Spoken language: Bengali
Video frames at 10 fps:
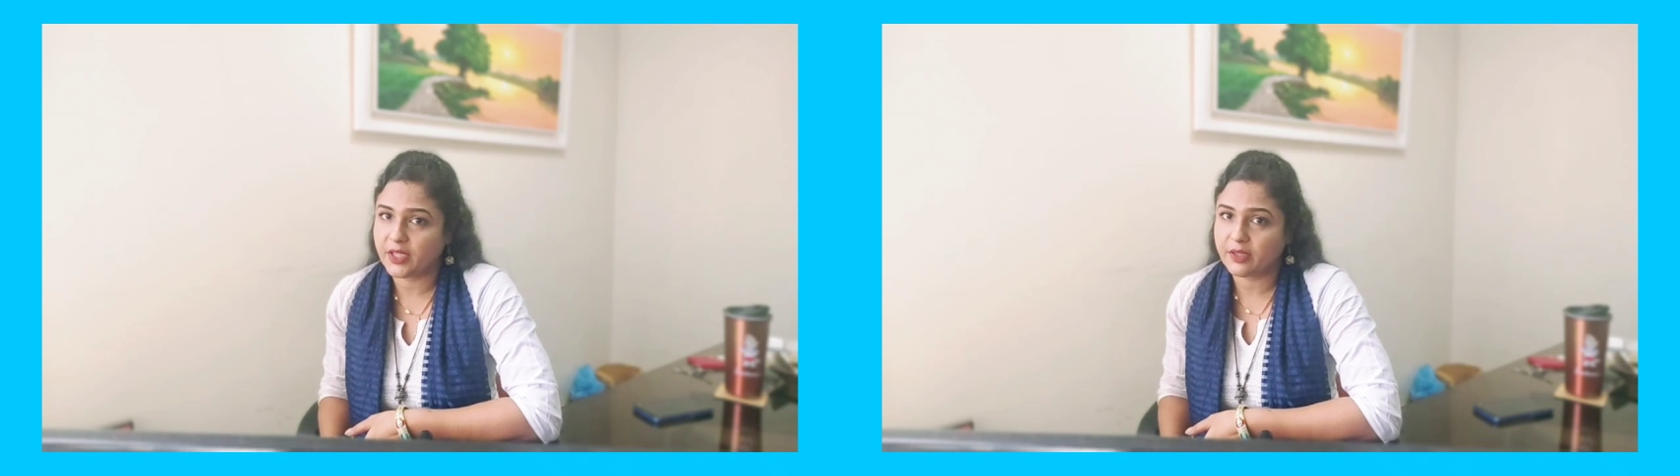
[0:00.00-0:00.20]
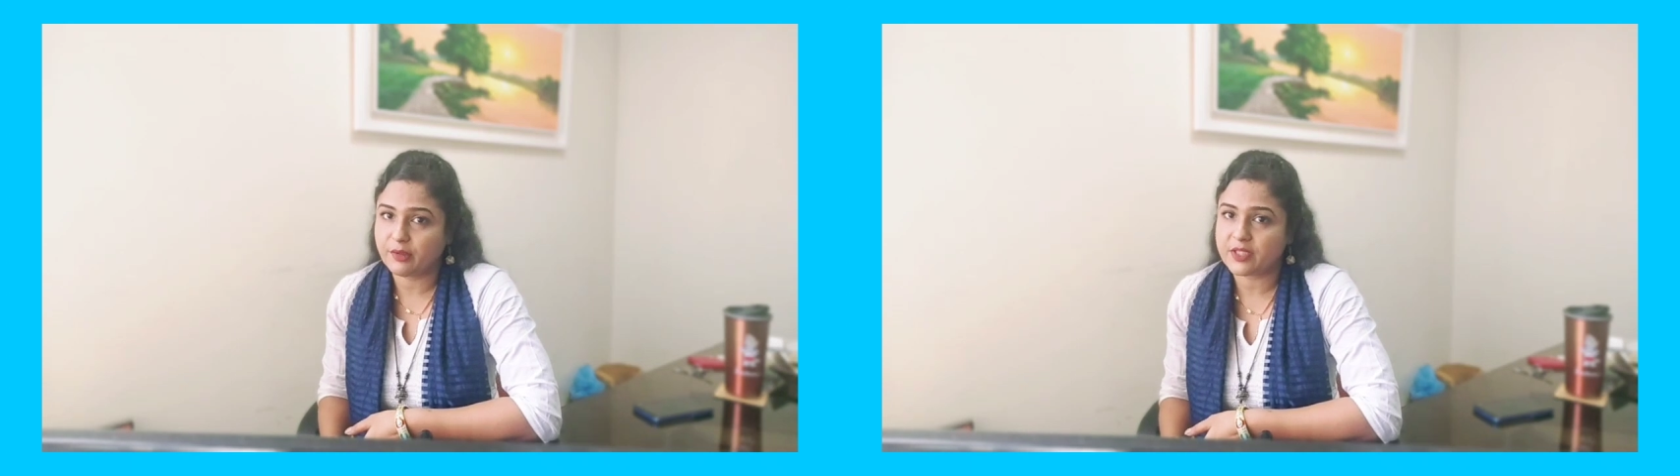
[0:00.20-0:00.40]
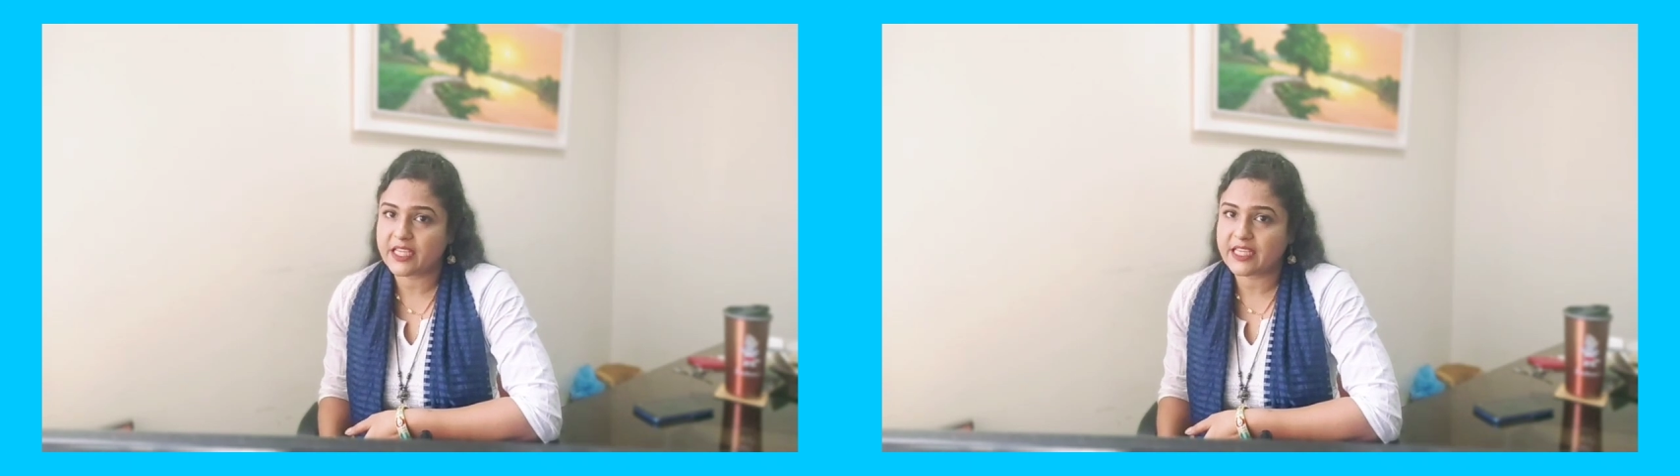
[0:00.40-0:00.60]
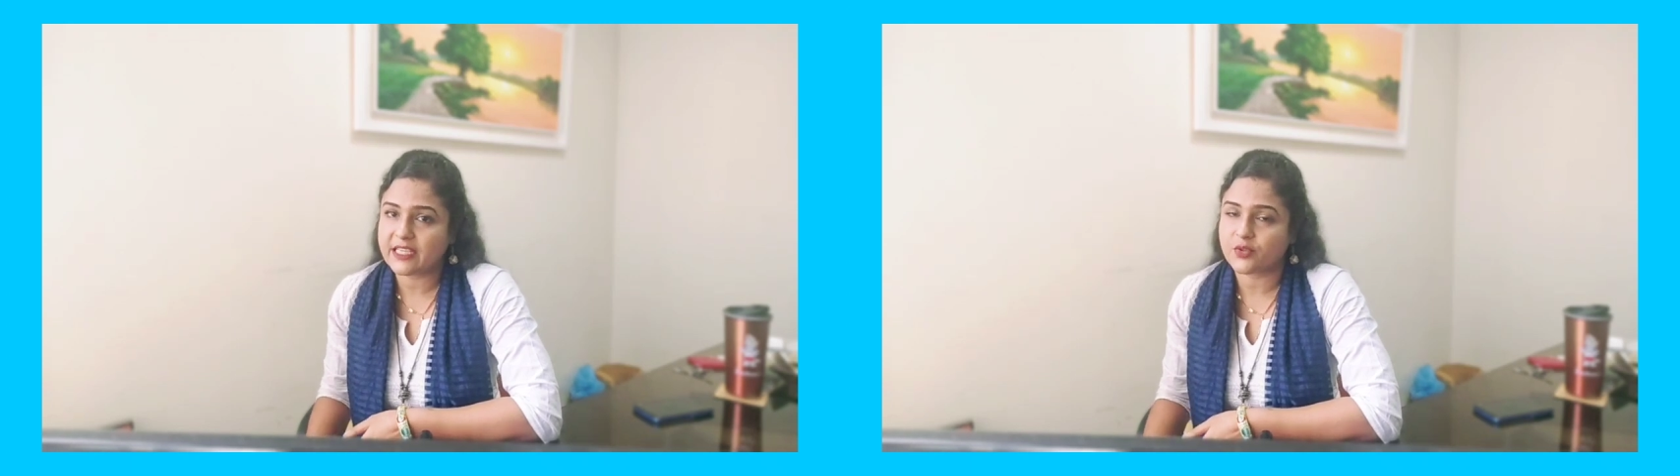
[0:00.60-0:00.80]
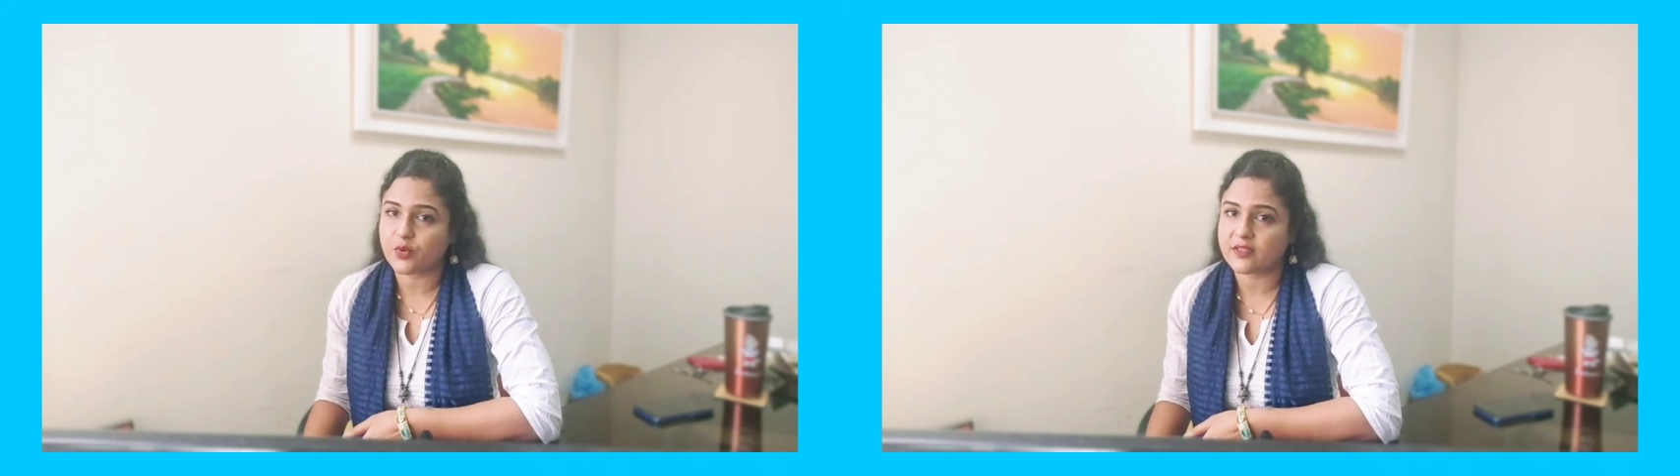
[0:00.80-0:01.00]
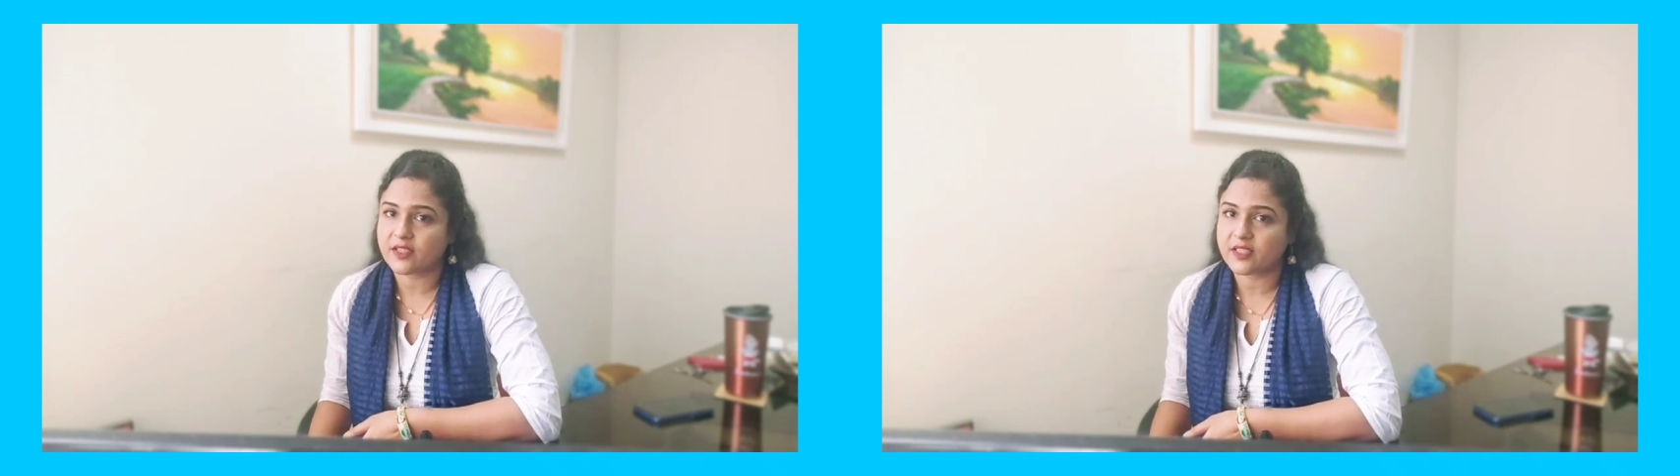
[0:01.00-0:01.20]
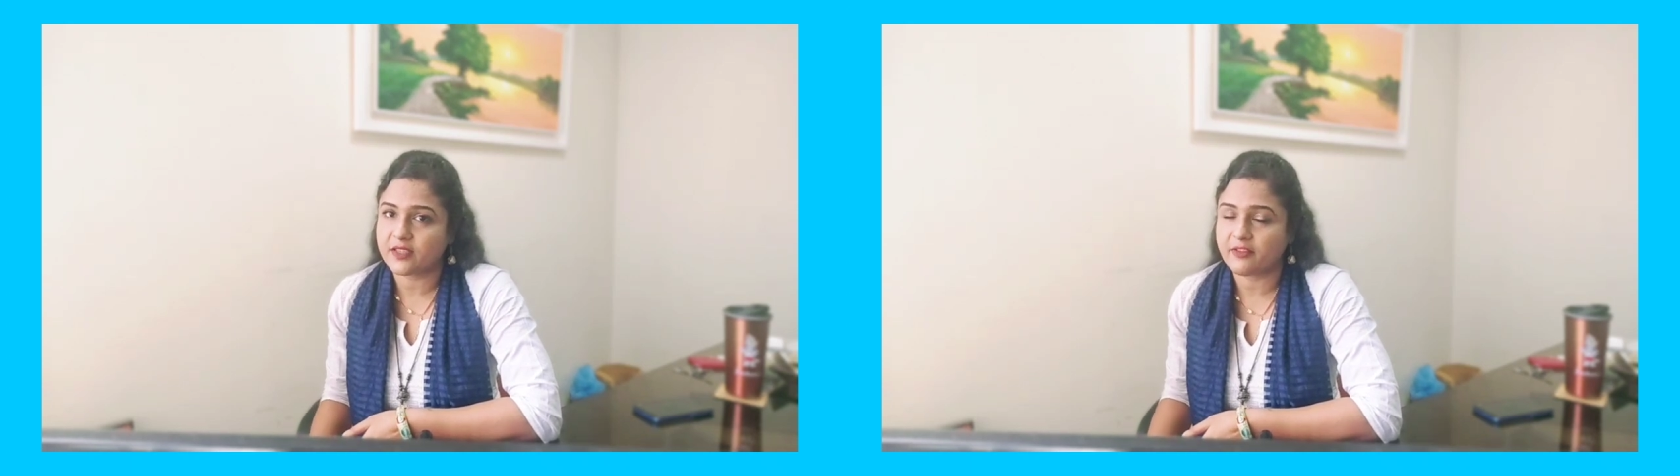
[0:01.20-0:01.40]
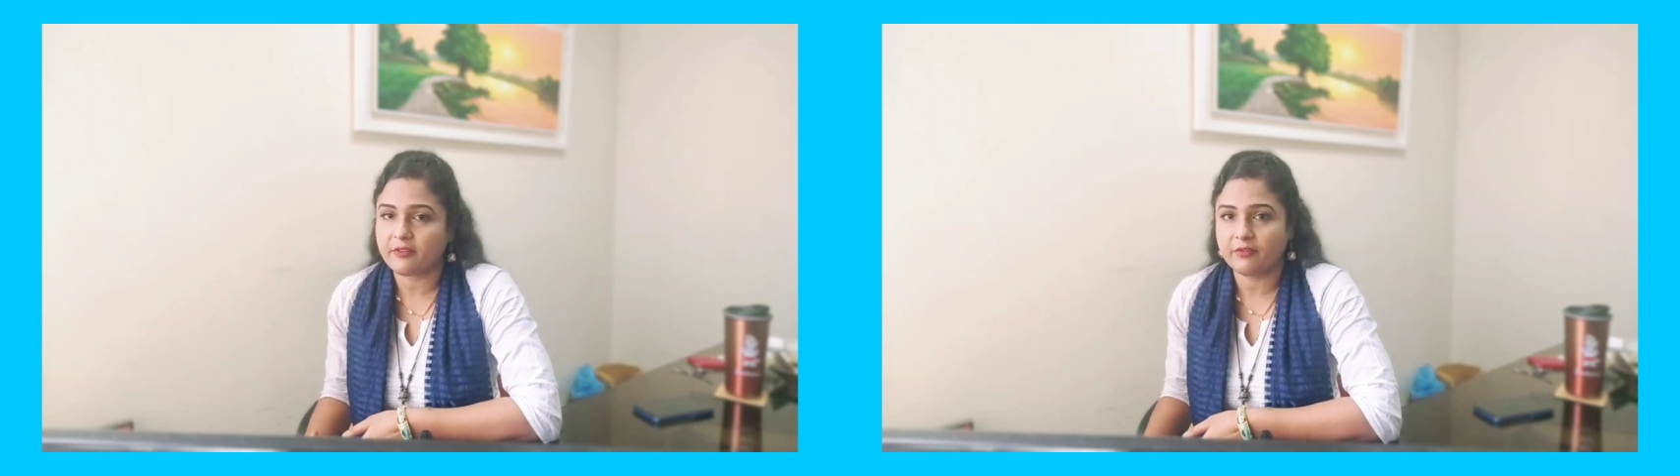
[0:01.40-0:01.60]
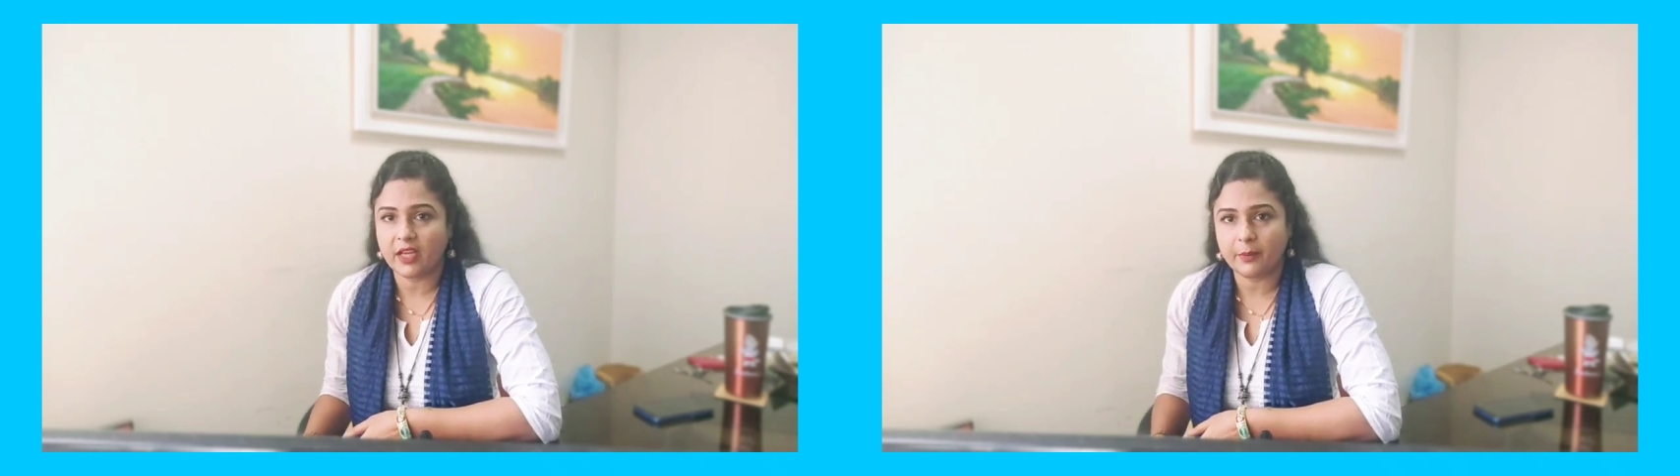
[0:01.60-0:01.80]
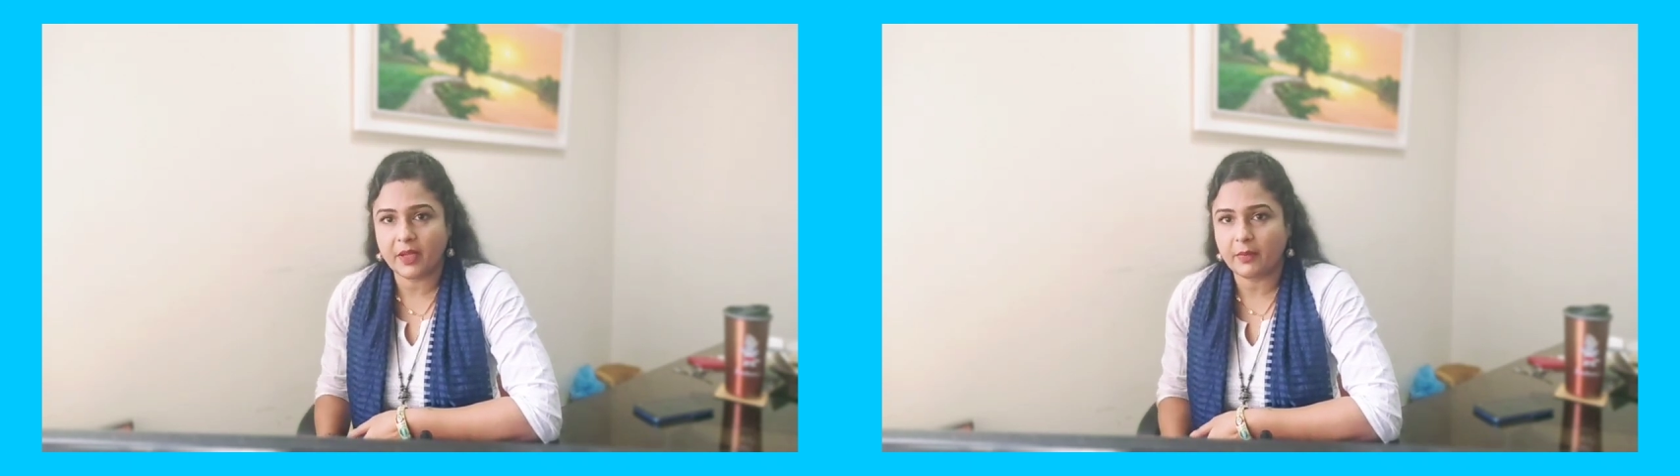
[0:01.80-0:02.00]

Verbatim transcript: দিক হচ্ছে ডিএস ওয়ান সিক্সটি ফর্ম ফিল